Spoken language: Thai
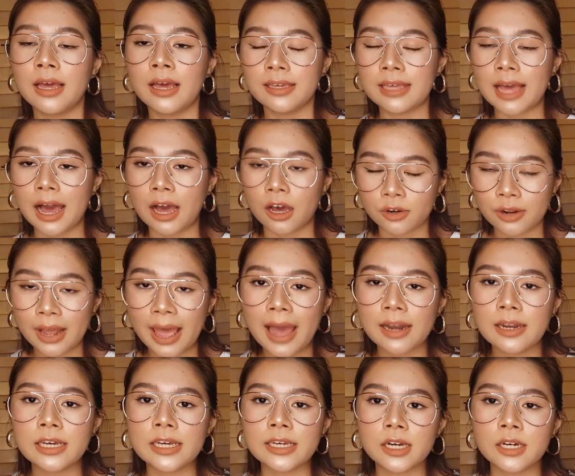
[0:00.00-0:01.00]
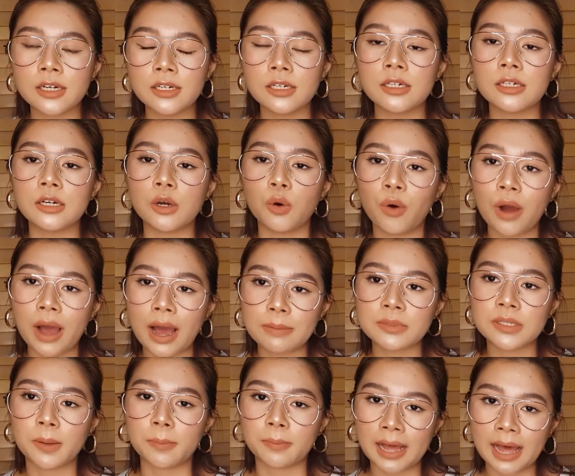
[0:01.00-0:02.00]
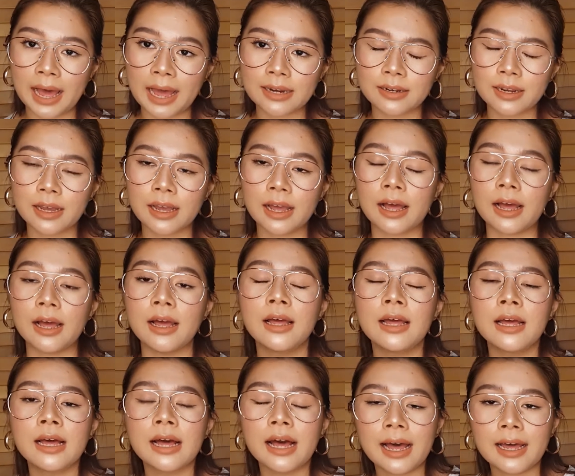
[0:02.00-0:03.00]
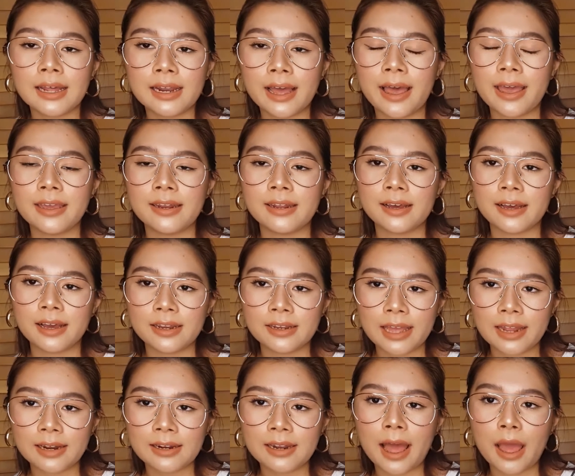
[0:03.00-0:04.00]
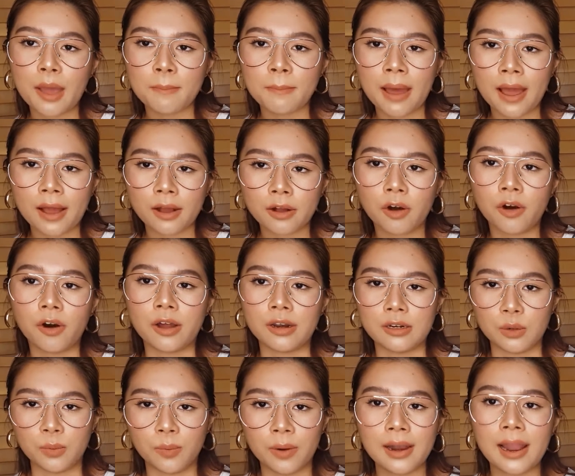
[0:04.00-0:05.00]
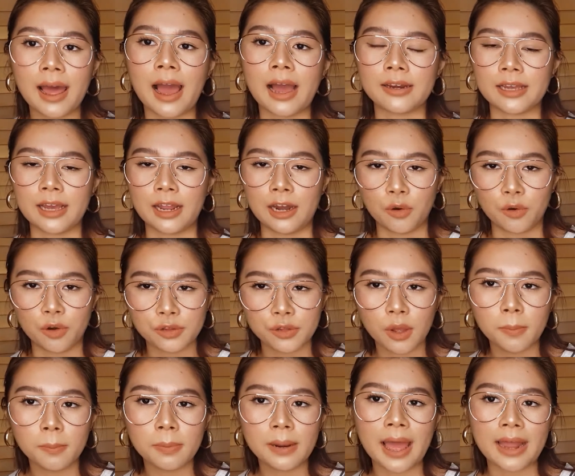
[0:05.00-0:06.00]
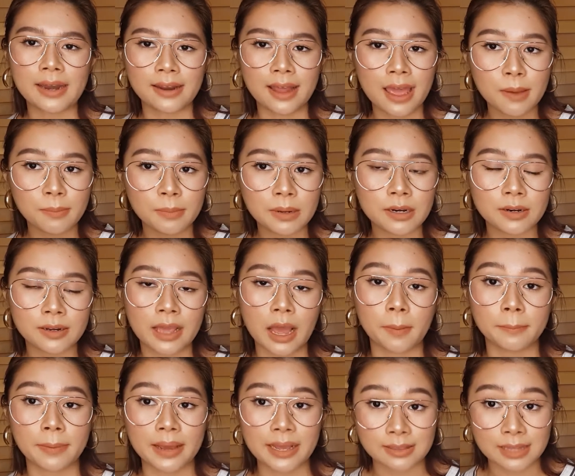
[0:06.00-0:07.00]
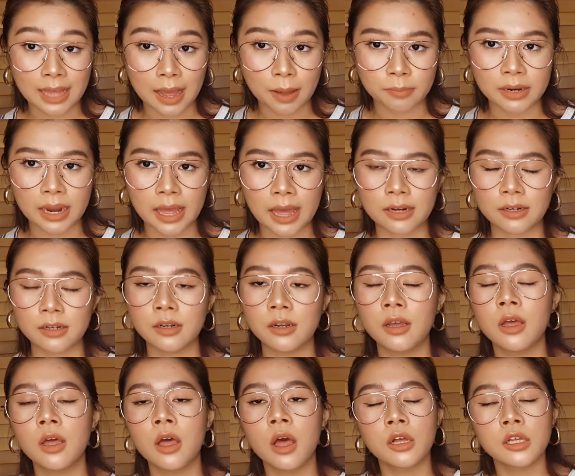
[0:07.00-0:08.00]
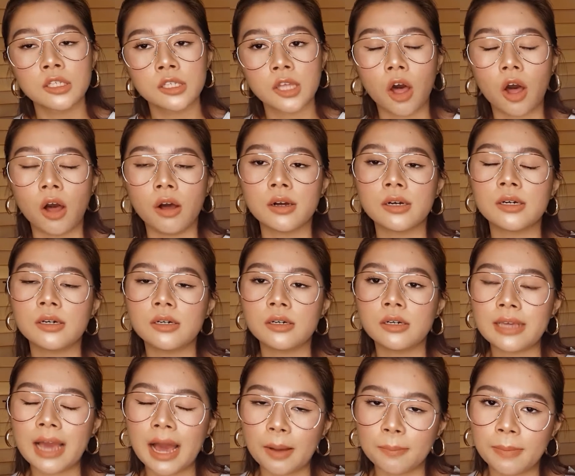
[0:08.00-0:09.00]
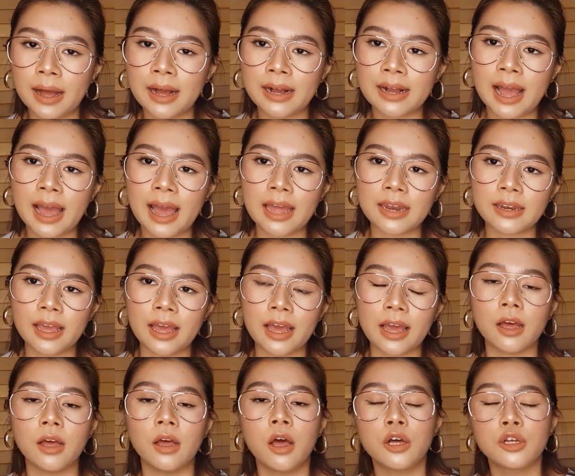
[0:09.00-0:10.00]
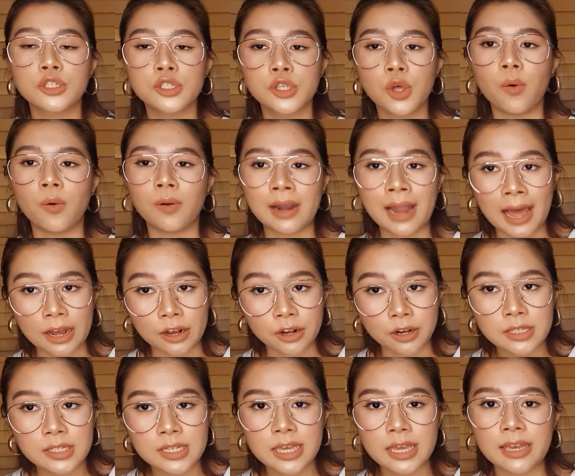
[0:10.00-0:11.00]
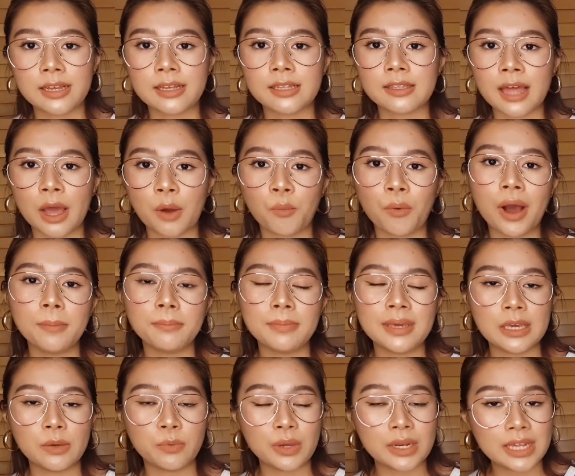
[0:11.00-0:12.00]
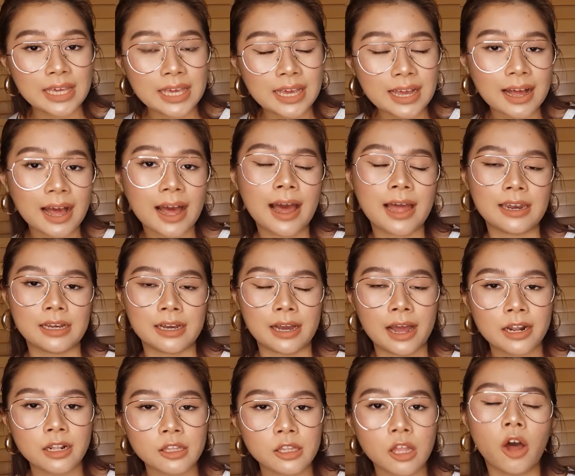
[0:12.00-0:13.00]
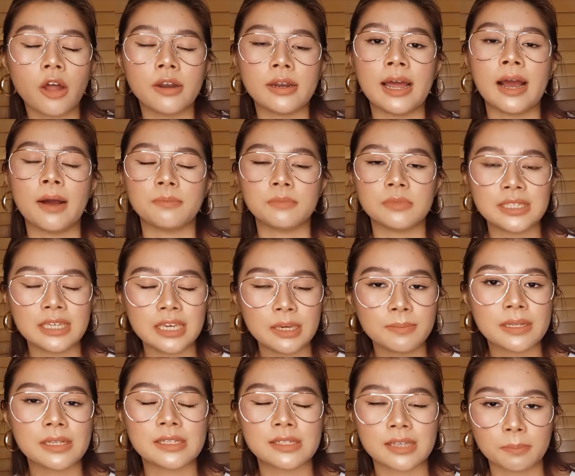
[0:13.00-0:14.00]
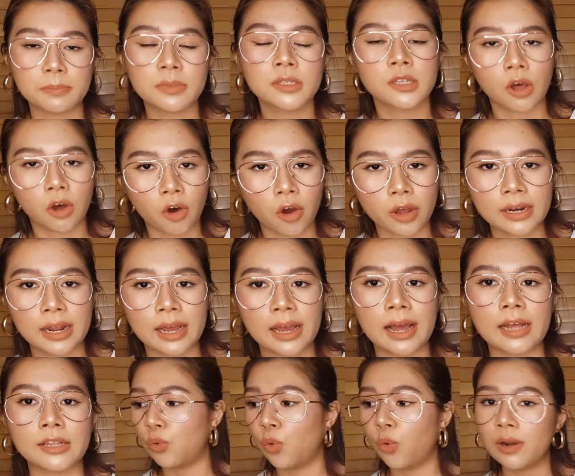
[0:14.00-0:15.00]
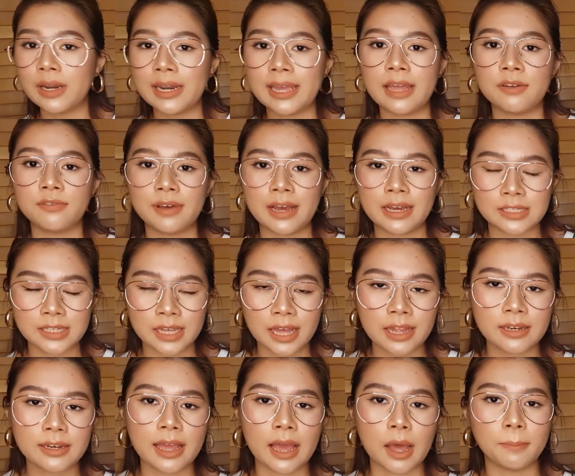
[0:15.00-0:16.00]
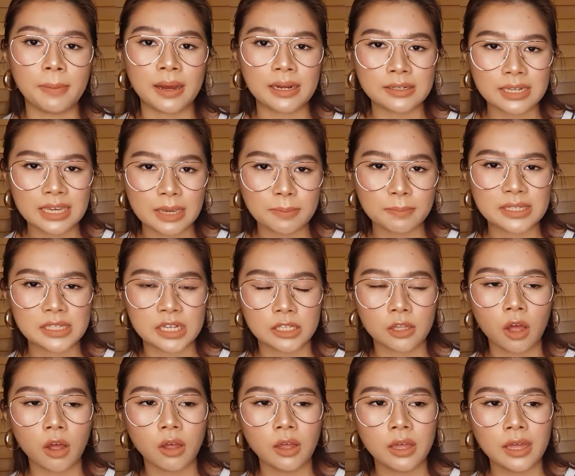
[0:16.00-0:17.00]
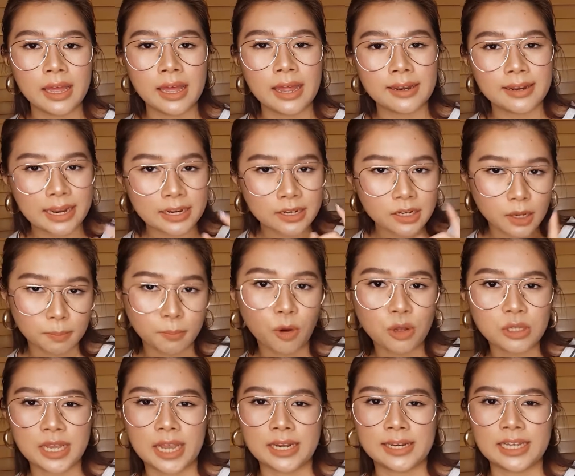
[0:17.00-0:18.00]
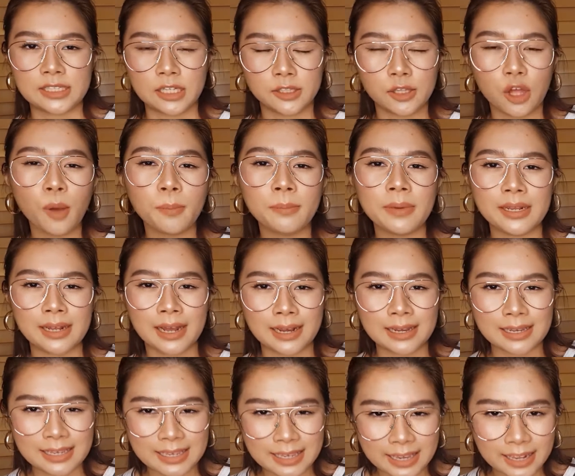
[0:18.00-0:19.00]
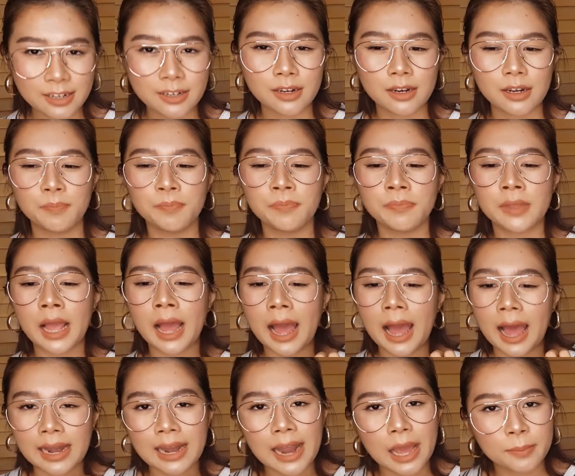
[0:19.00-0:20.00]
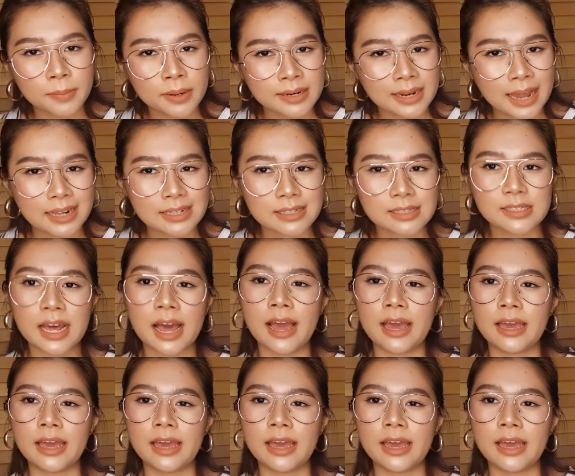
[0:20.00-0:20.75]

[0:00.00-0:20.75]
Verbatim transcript: อย่างแรกเลยก็คือความสำคัญนะคะอะไรนะคะเดดไลน์มาก่อนหรือว่าหลังเนี่ยเราก็ต้องแพลนให้มันเรียงไปตามนั้นสองคืออย่างบางงานเนี่ยส่งหลังก็จริงแต่ว่ามีวิธีการหรือขั้นตอนทำที่มันซับซ้อนนะคะอุกเรียนแฟชั่นเนี่ยบางทีมันจะต้องในหนึ่งโปรเจกต์เนี่ยจะต้องมีทั้งคิดหาแรงบันดาลใจ